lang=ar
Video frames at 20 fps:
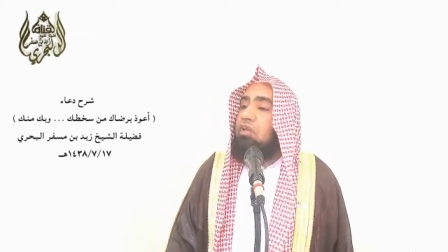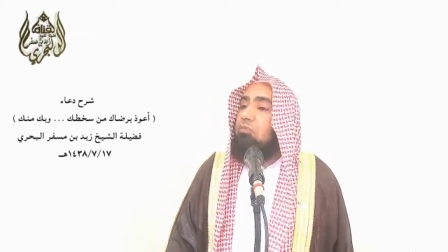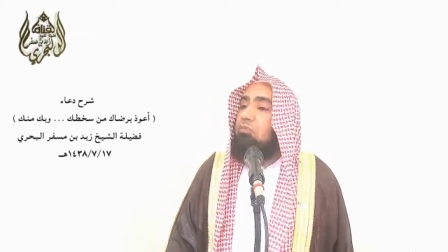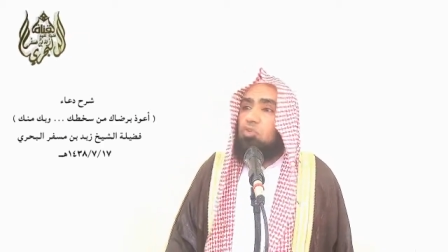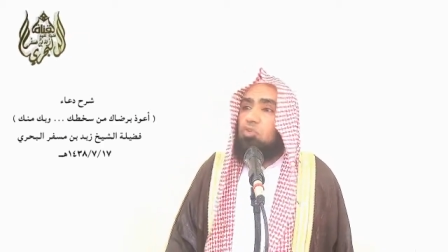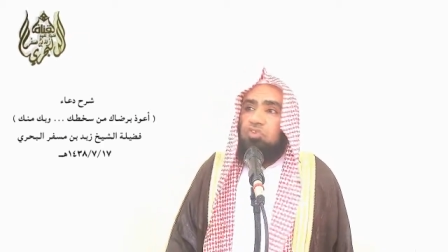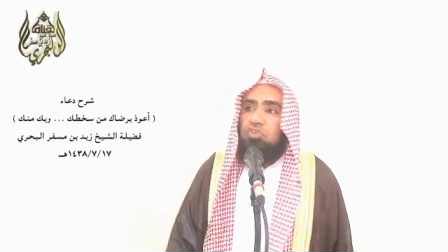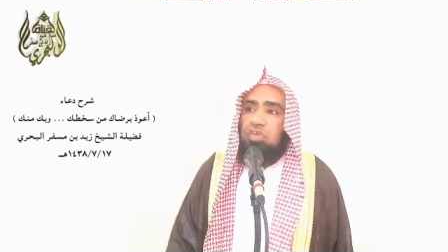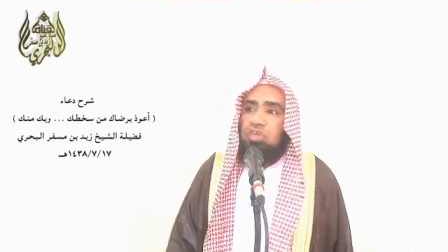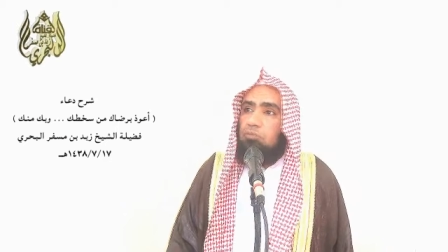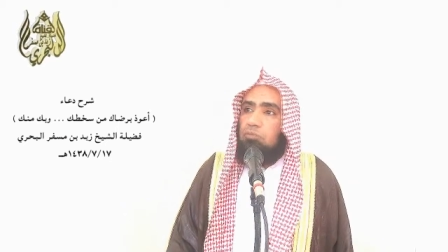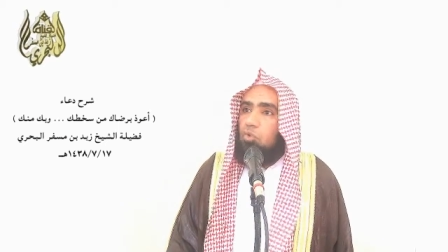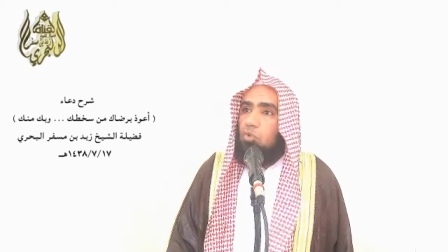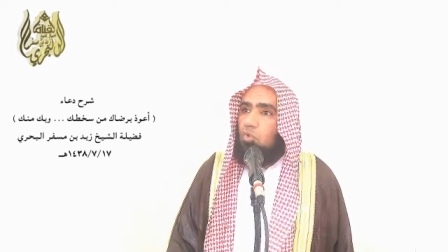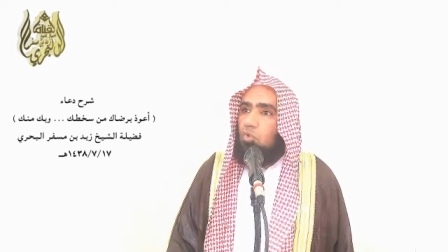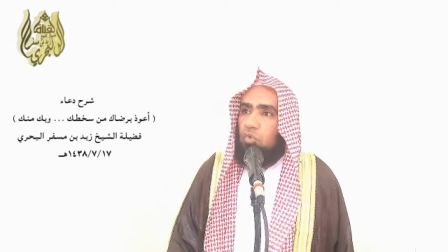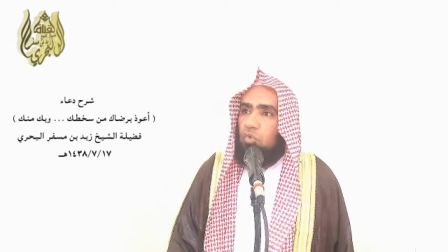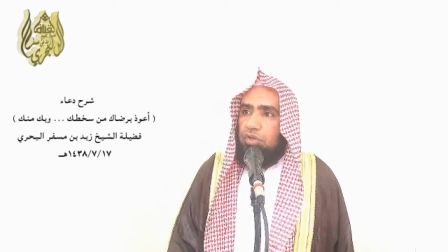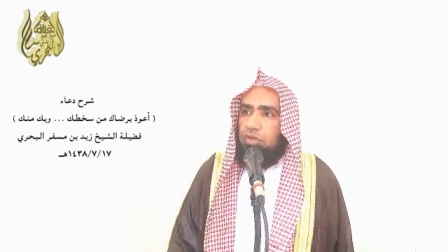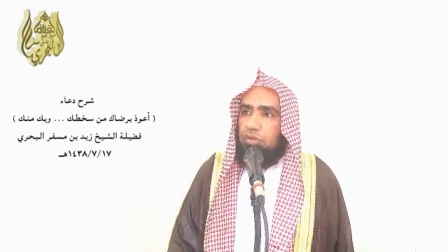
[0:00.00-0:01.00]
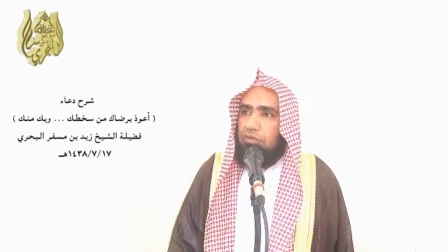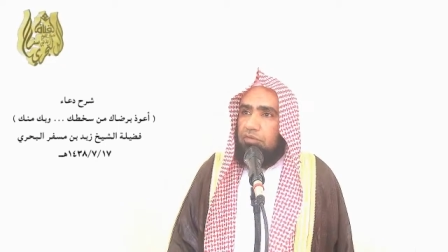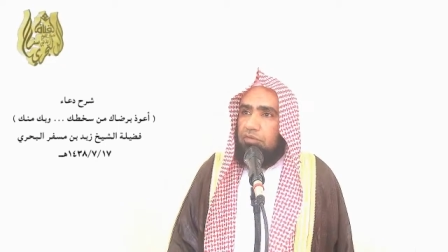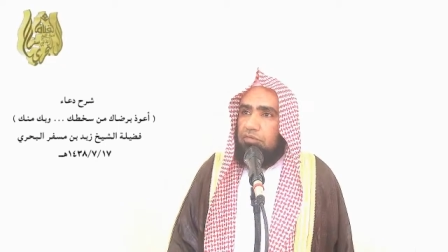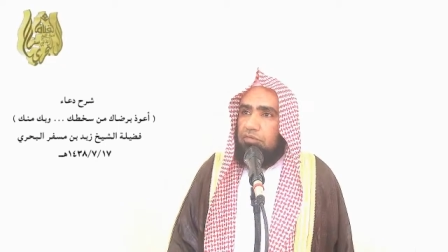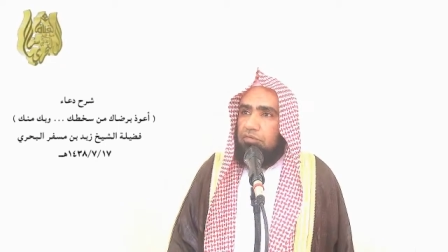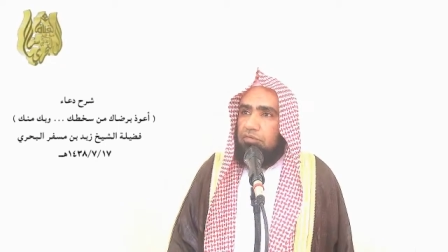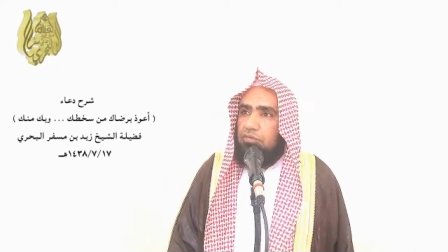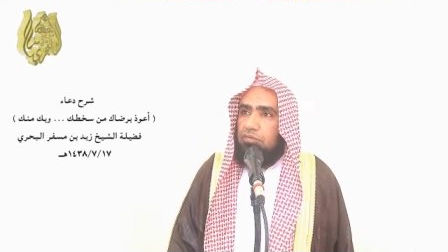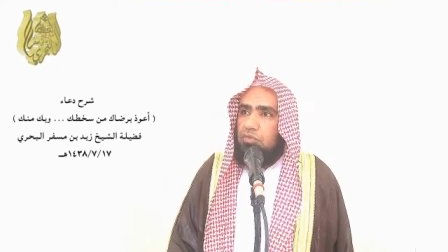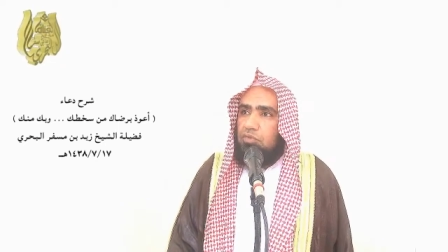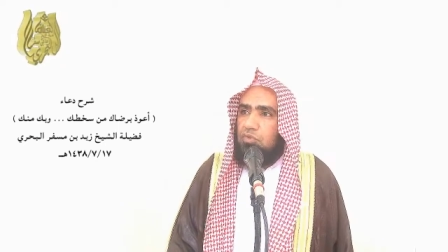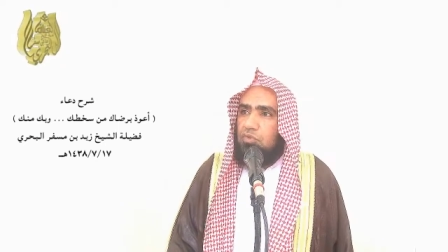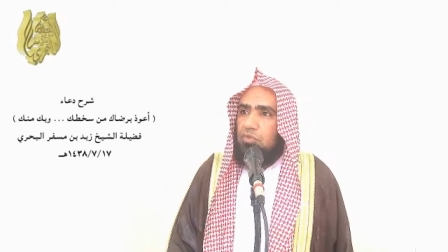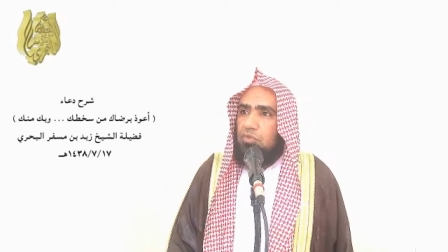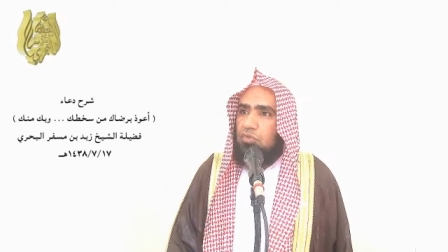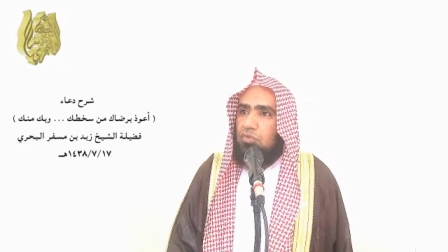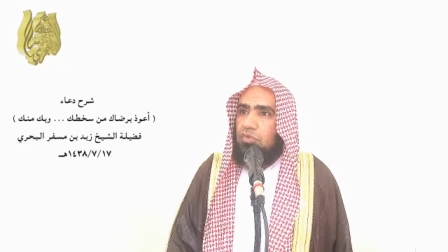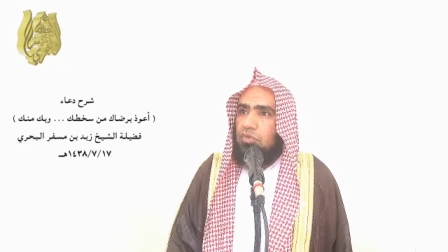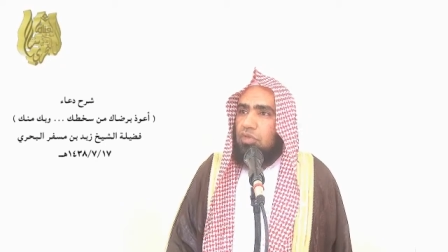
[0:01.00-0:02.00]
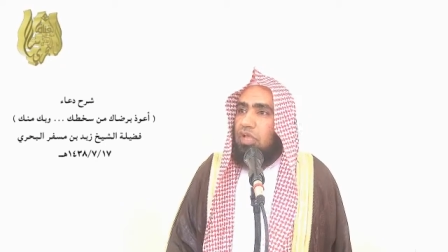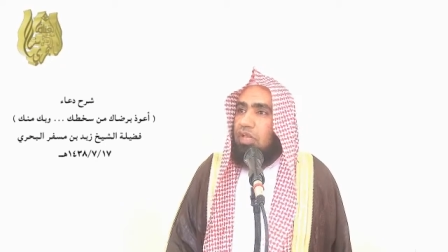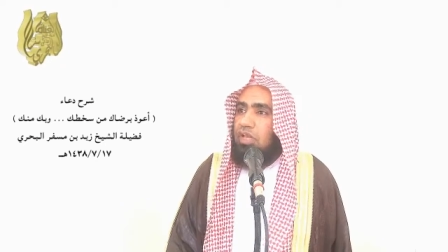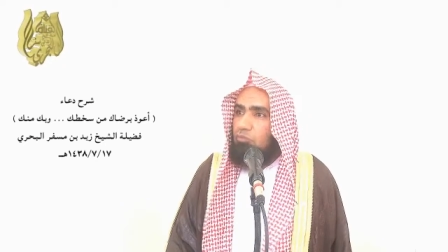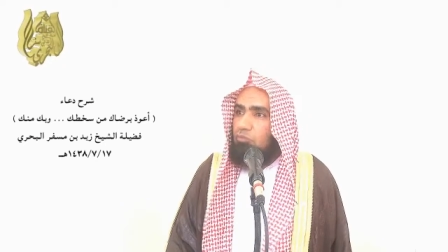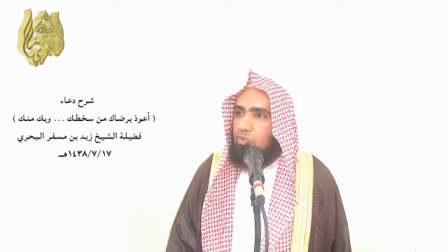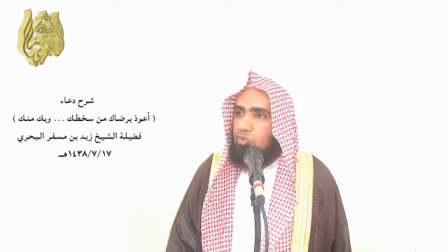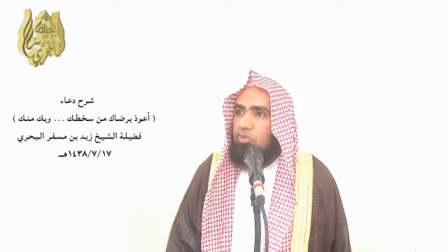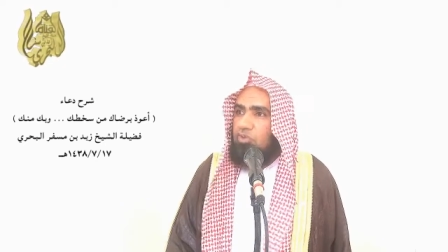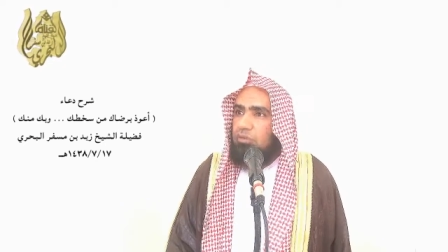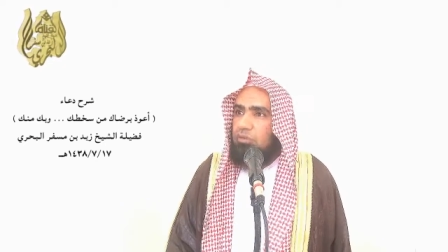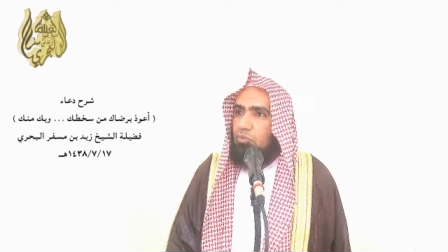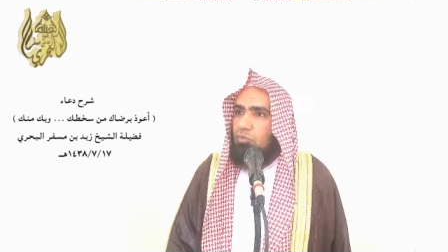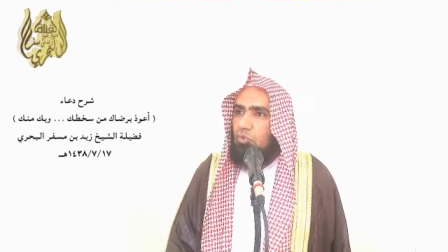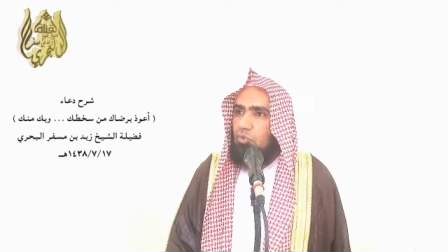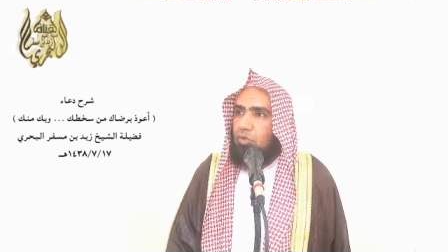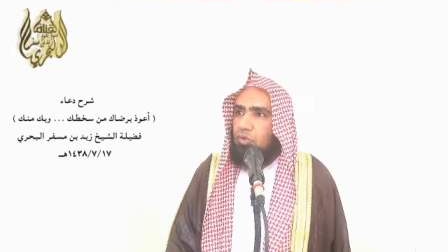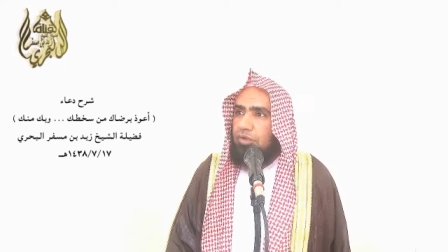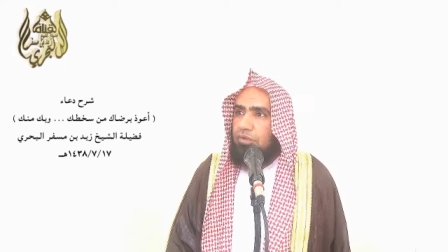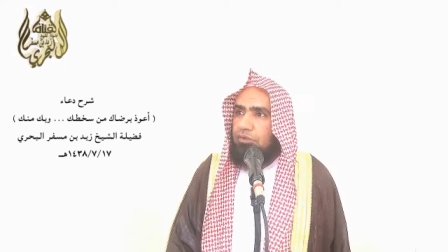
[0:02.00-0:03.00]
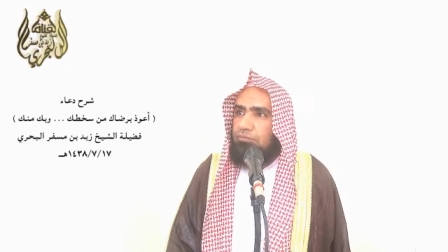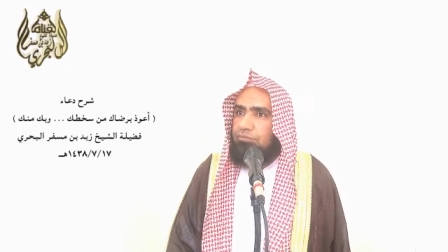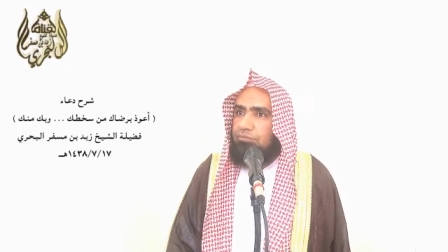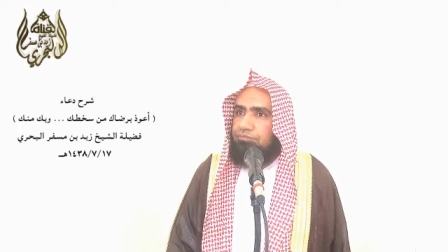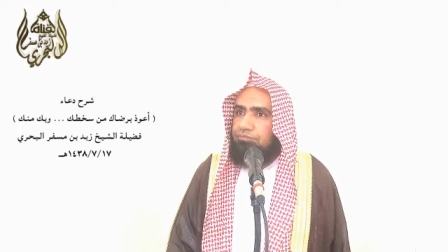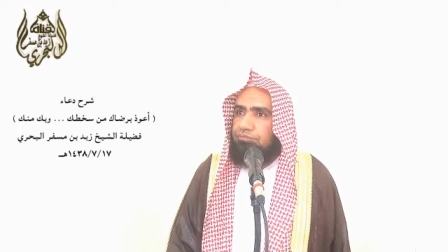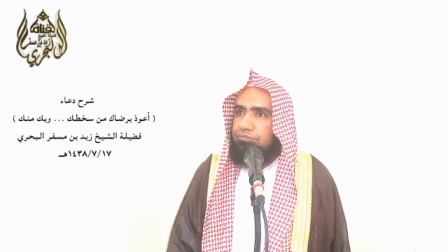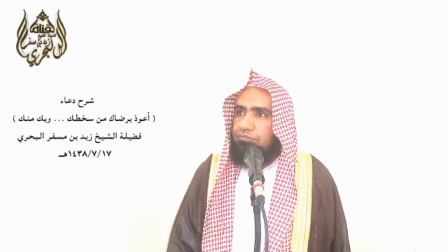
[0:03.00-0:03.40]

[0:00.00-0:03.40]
المذنبون المذنبون